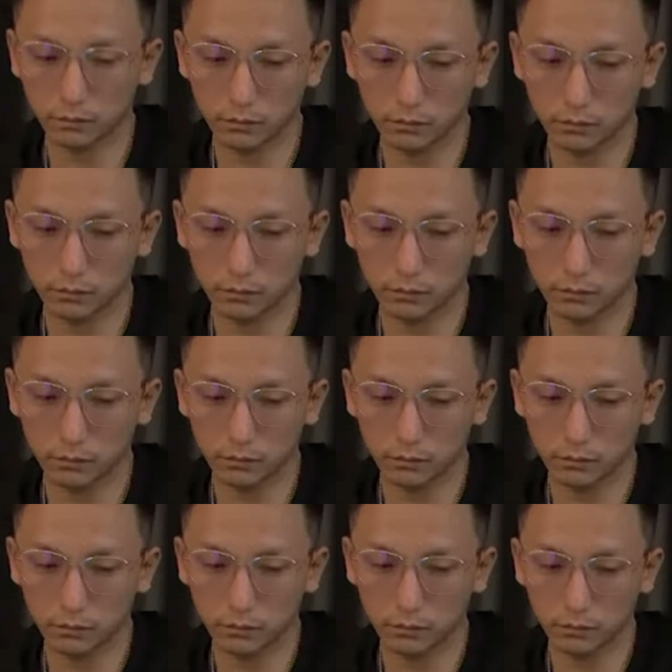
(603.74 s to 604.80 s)
总结一下这一
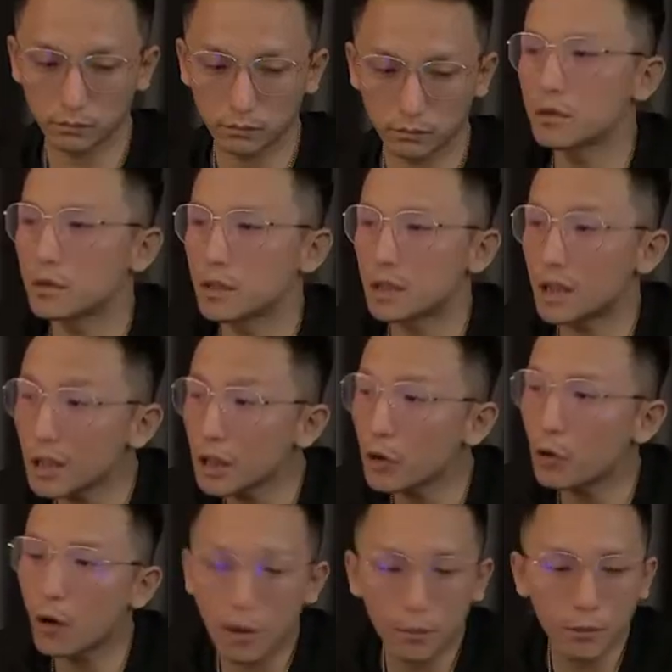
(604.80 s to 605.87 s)
讲：
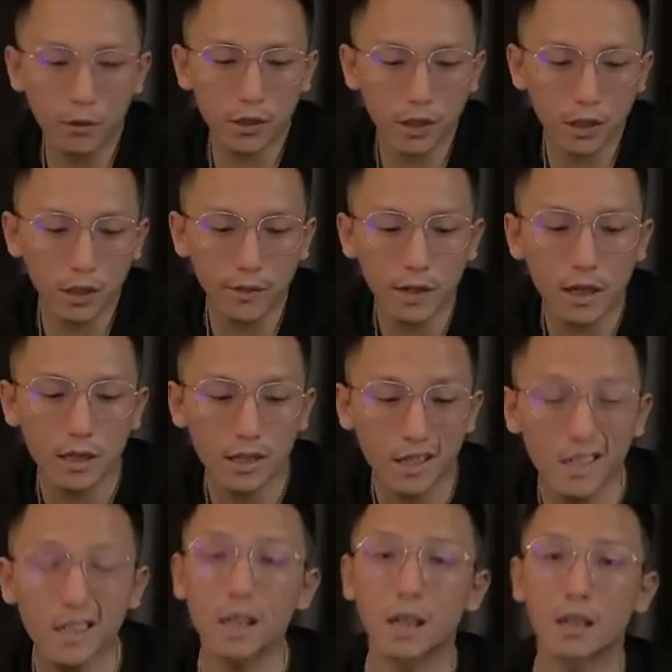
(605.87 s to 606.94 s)
牛人很重要，他
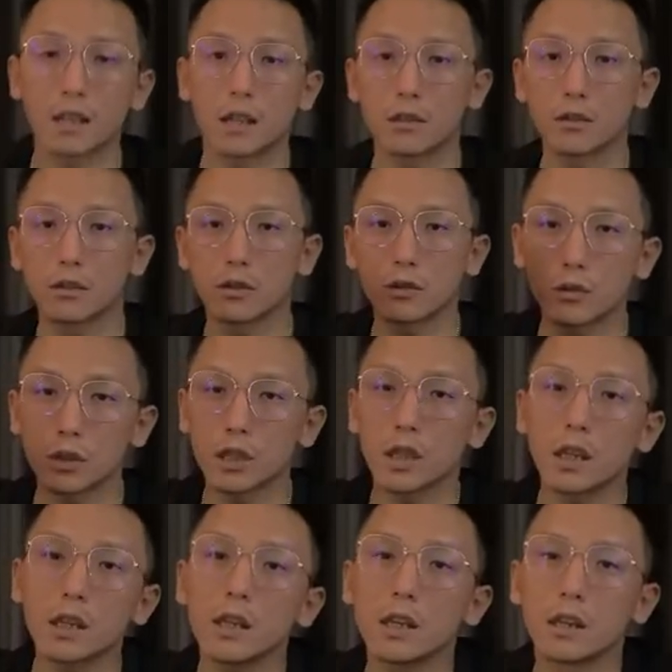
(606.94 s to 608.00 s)
在最关键的时刻会
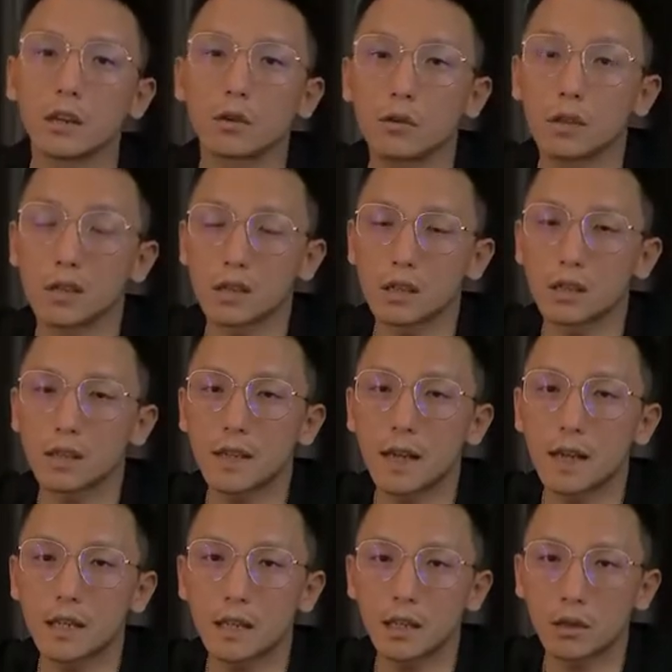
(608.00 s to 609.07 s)
帮你捅破天花板，
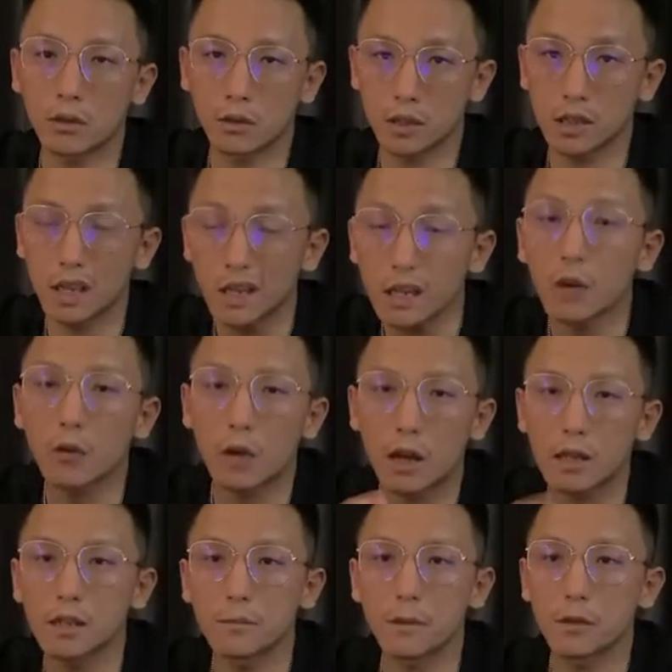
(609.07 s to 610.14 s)
但牛人也
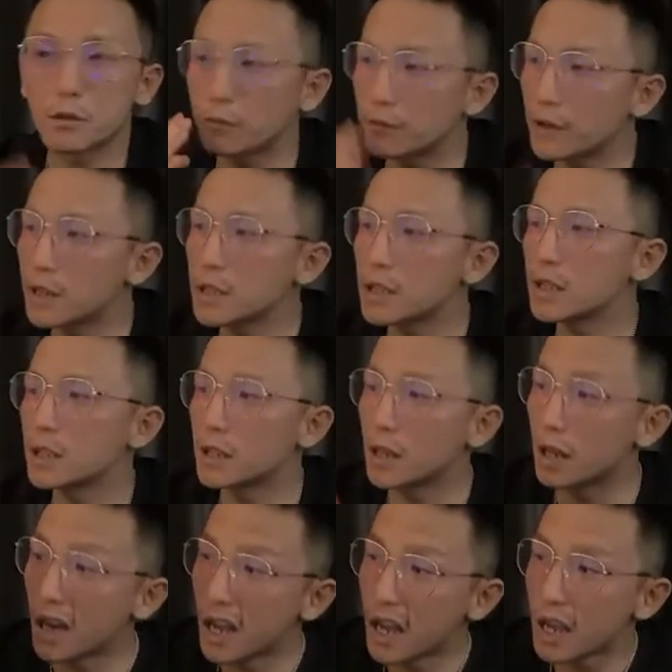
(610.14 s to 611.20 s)
很难找，你
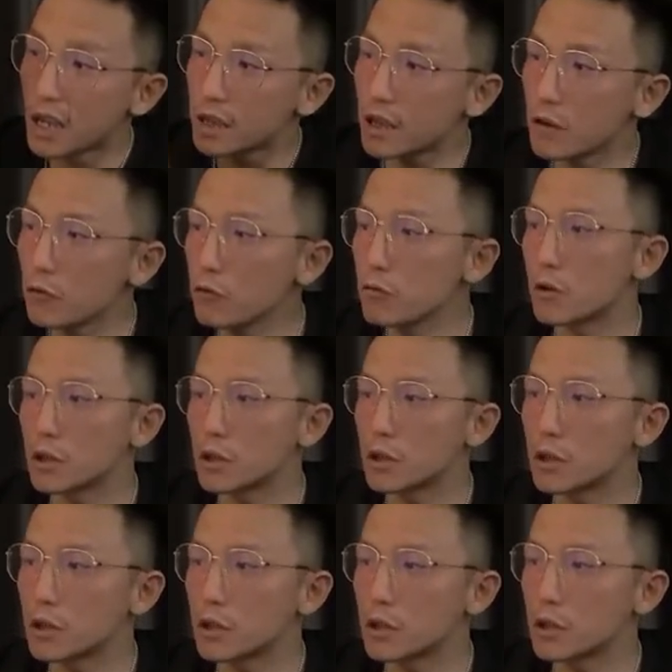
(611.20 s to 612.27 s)
需要通过身边的资
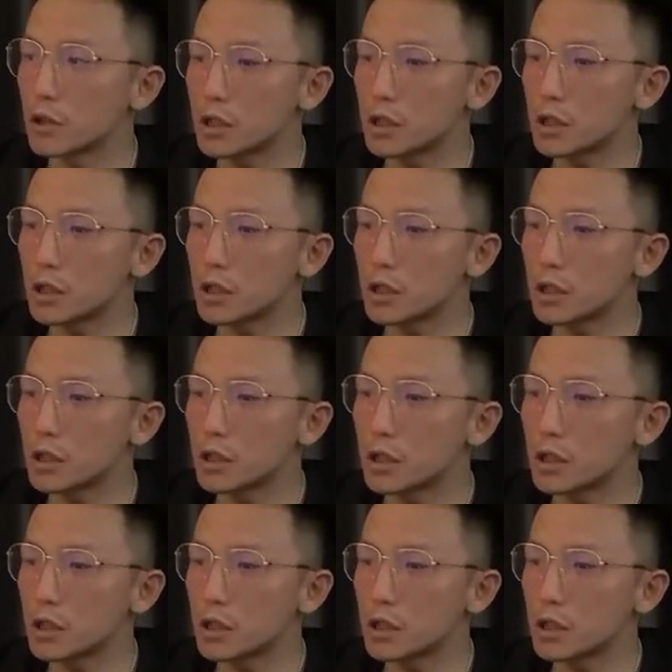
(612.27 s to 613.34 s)
源。大咖做媒，
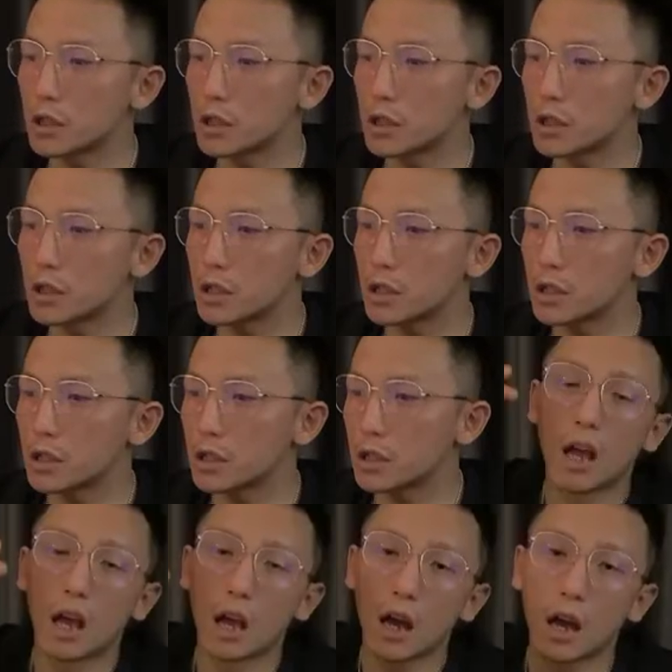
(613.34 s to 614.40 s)
还有行业论坛等
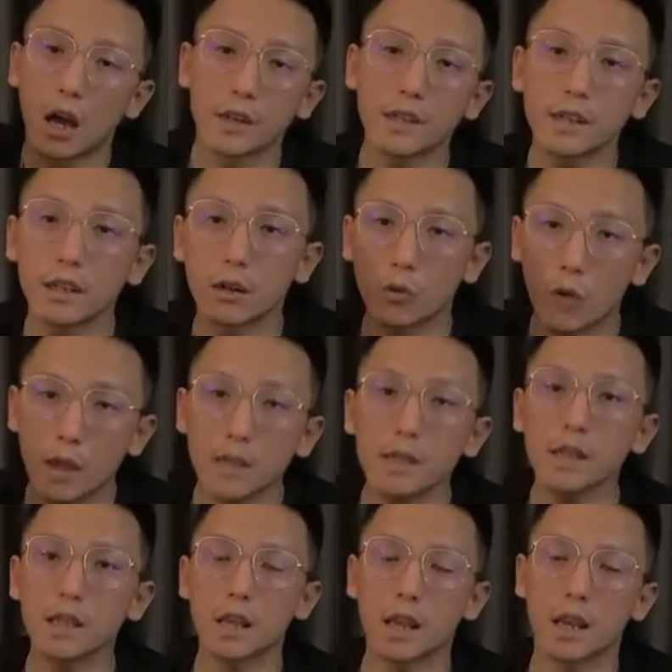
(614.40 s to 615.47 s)
等机会，扩大
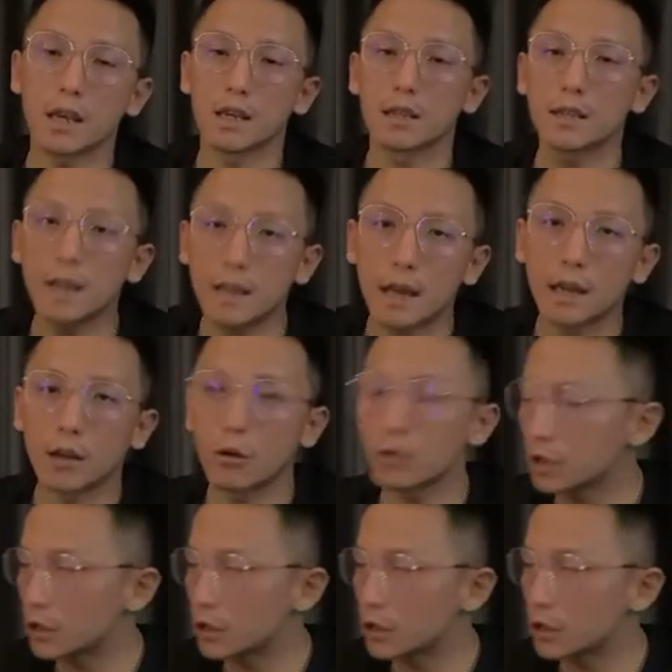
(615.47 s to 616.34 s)
你的招聘基数。